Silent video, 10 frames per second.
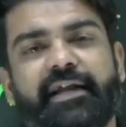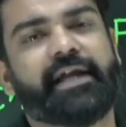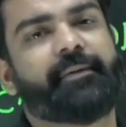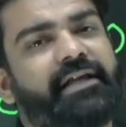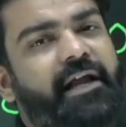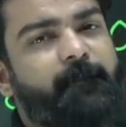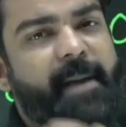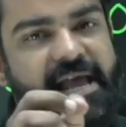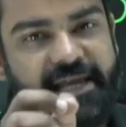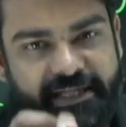के बाद अगर
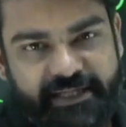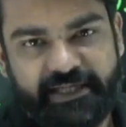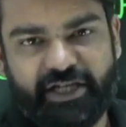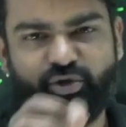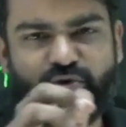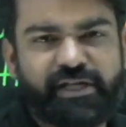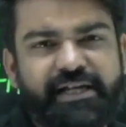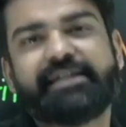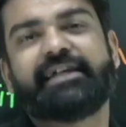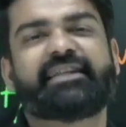पहले दिन या दूसरे
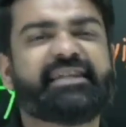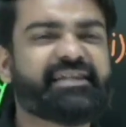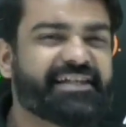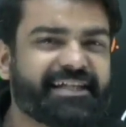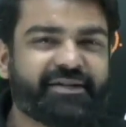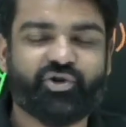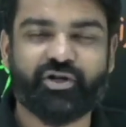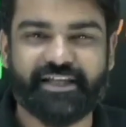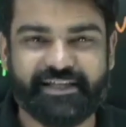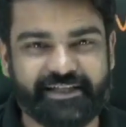दिन या तीसरे
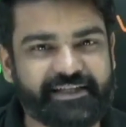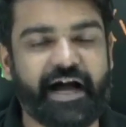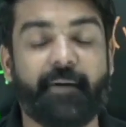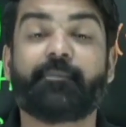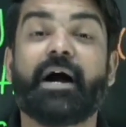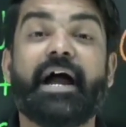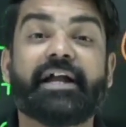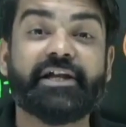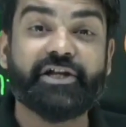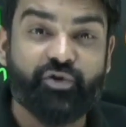चौथे दिन से आपका
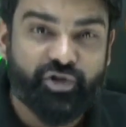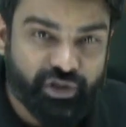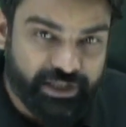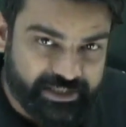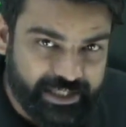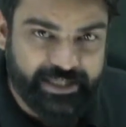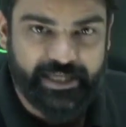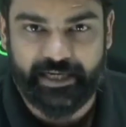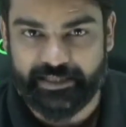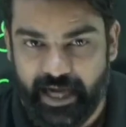एटीट्यूड कुछ इस
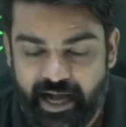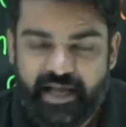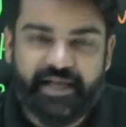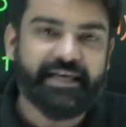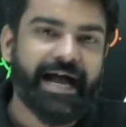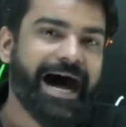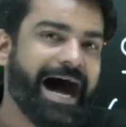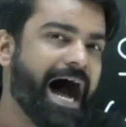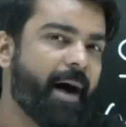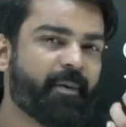तरीके का था कि
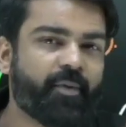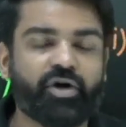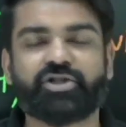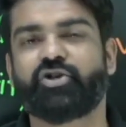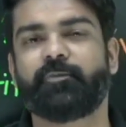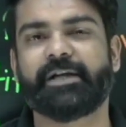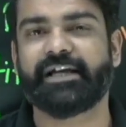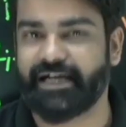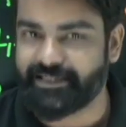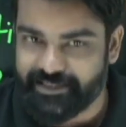आप बोध ग्रुप की
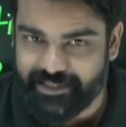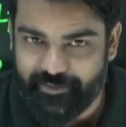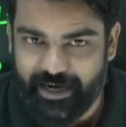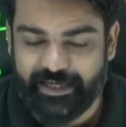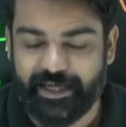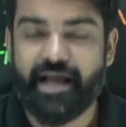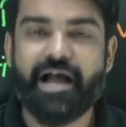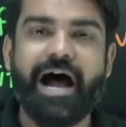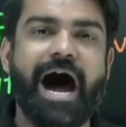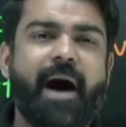क्लासेस ले बैठे हैं
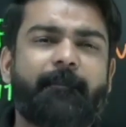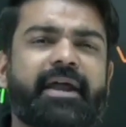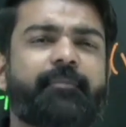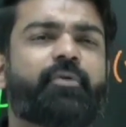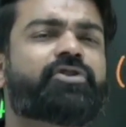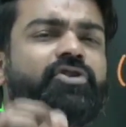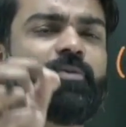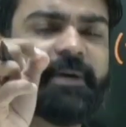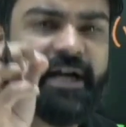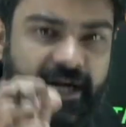आपने बोध
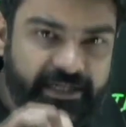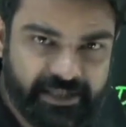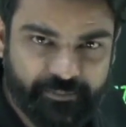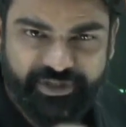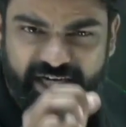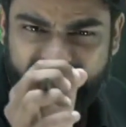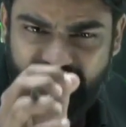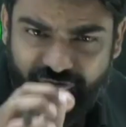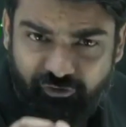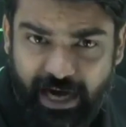ग्रुप के हर सब्जेक्ट से
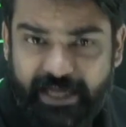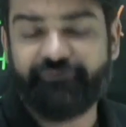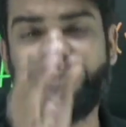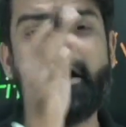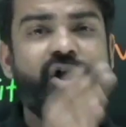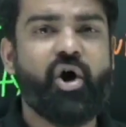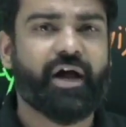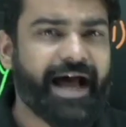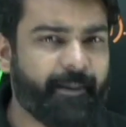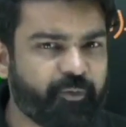वाकिफ है
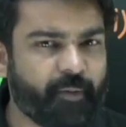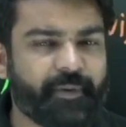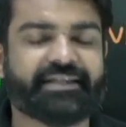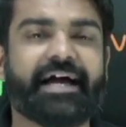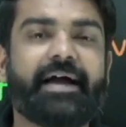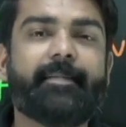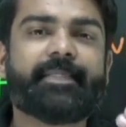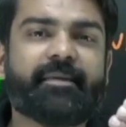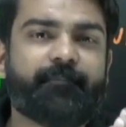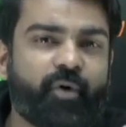और आपको पता है
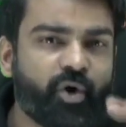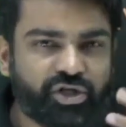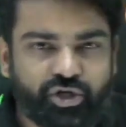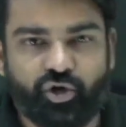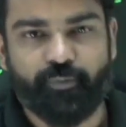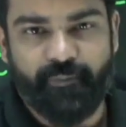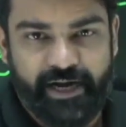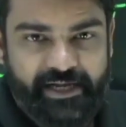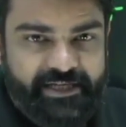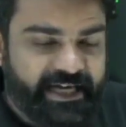कि बोध ग्रुप में
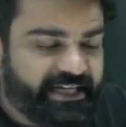यानी